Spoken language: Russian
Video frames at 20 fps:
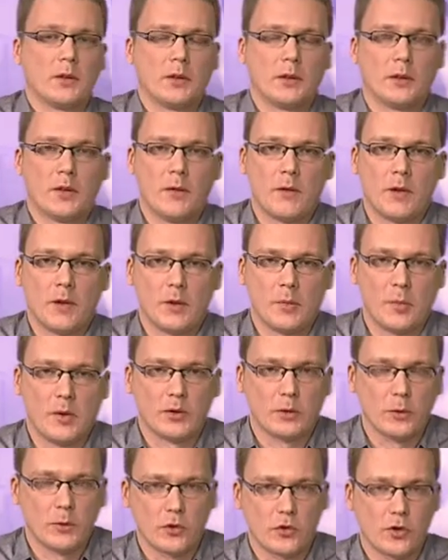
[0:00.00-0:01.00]
Э, давайте
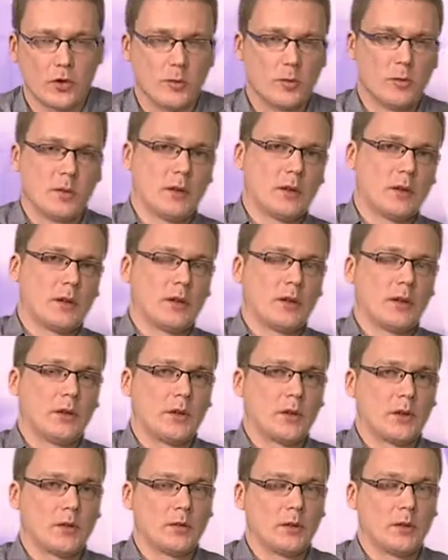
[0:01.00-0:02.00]
послушаем э,
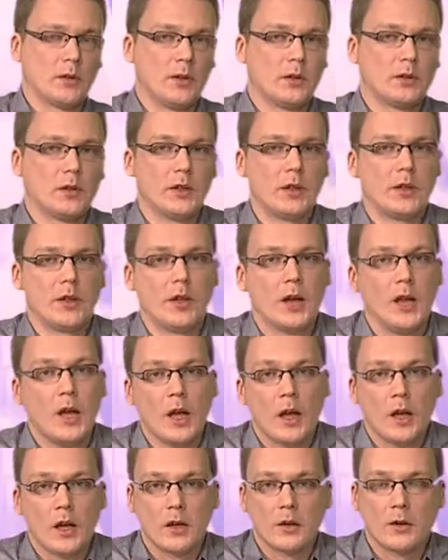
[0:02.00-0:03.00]
нашего телезрителя.
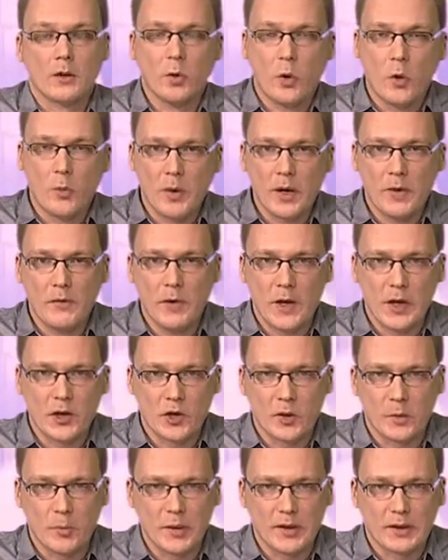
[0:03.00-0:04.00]
Э, добрый
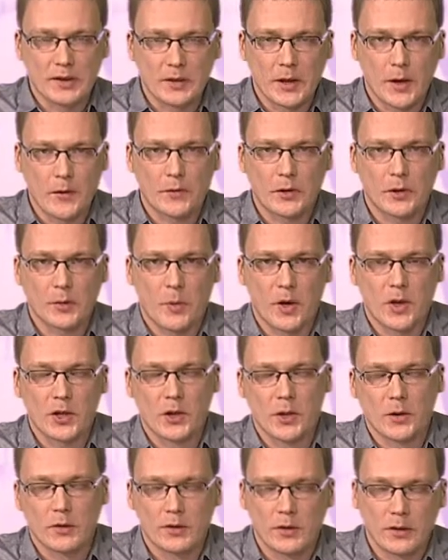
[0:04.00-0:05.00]
вечер. Представьтесь,
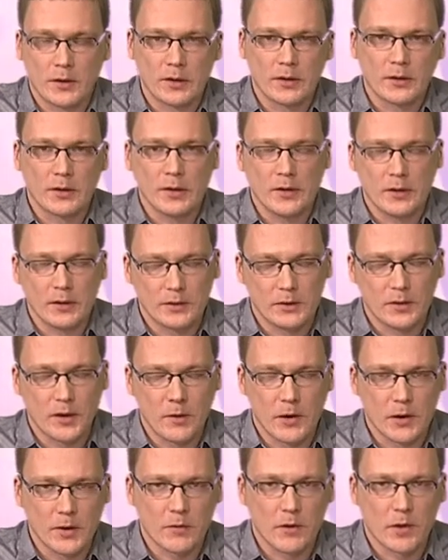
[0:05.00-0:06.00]
пожалуйста, и
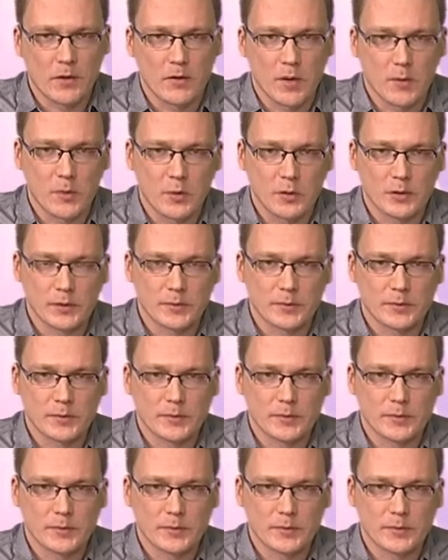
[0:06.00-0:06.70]
задавайте ваш вопрос.